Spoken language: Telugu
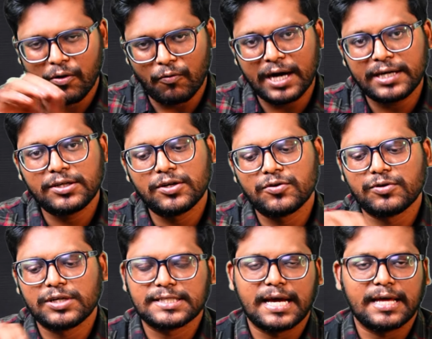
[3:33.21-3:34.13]
వాటిలో
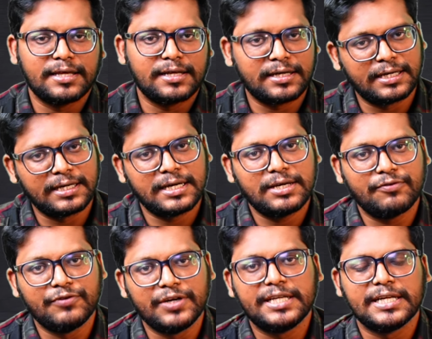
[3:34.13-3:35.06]
కూడా సాధారణంగా
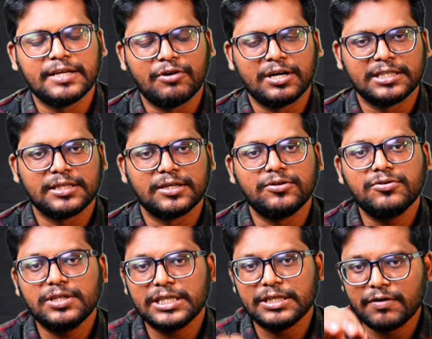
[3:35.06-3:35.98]
వీటినే వాడతారు
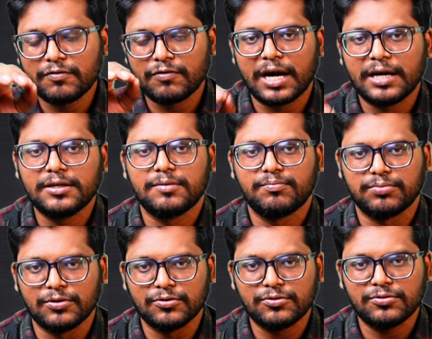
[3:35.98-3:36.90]
ఇవి
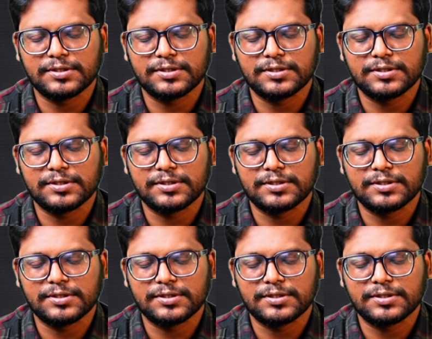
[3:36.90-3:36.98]
వాడినప్పుడు